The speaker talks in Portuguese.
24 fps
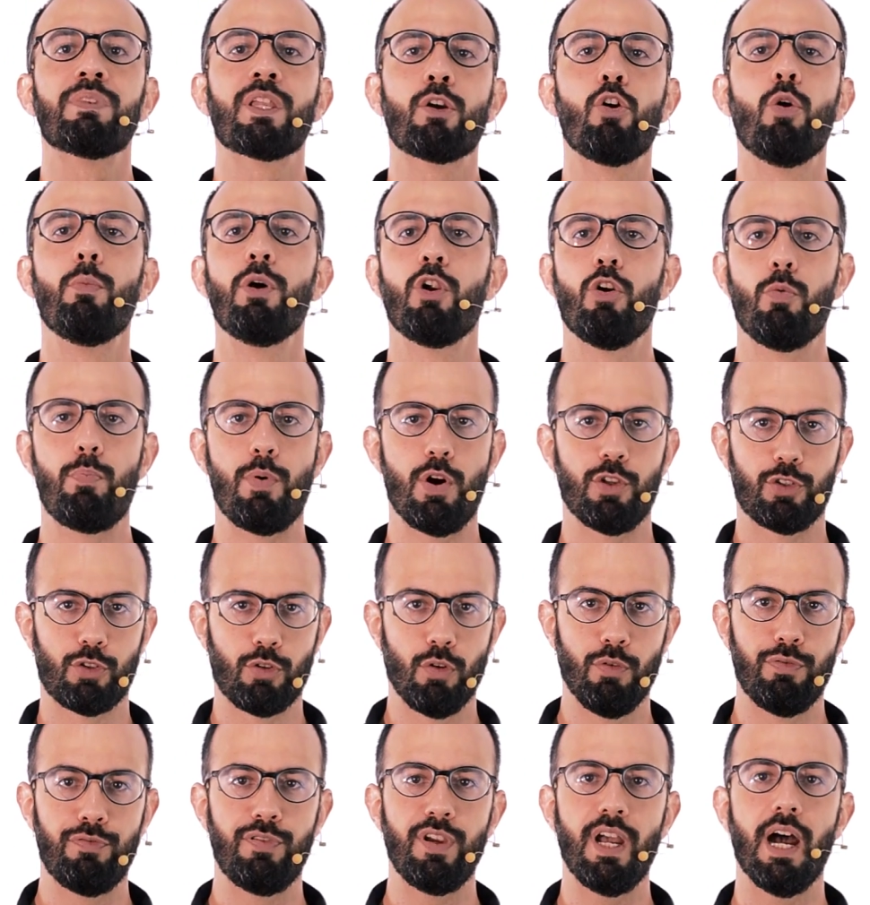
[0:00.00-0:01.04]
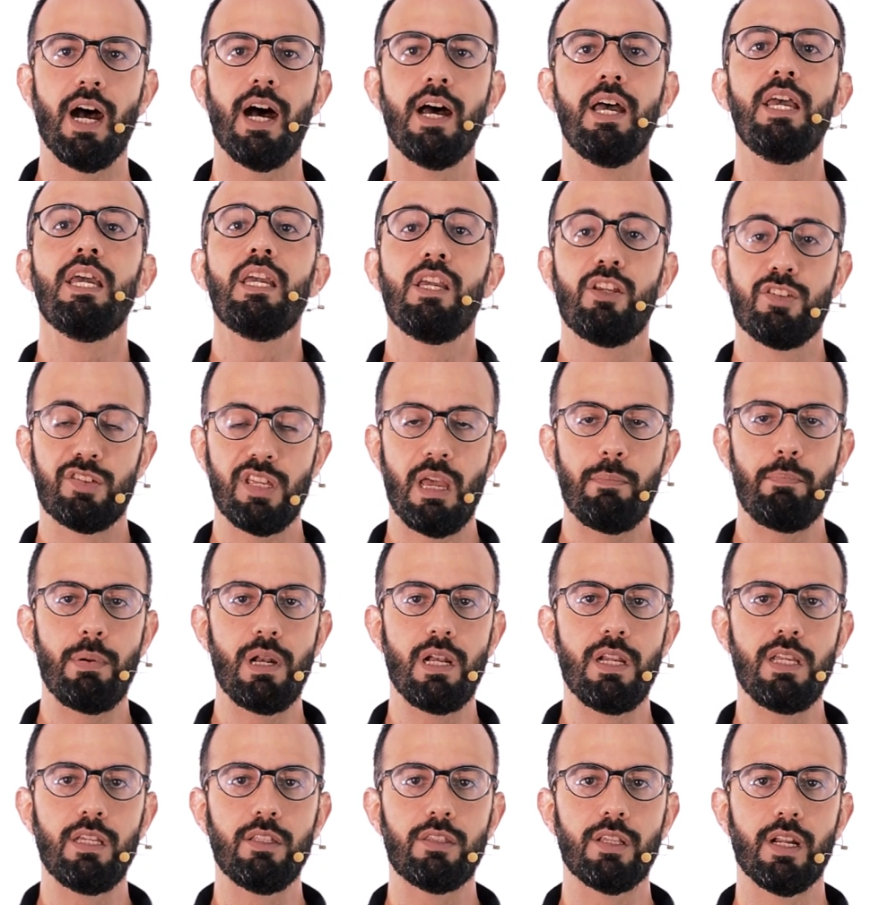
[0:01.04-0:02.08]
Como eu não posso confiar em Zé
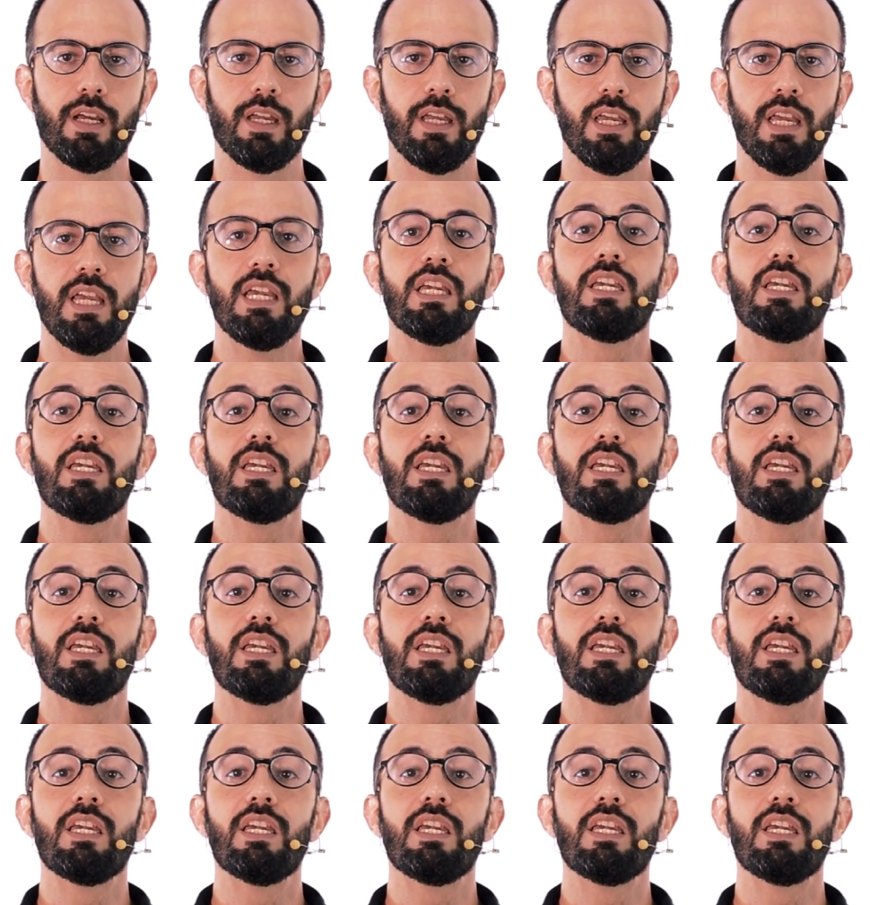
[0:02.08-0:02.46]
Pilintra,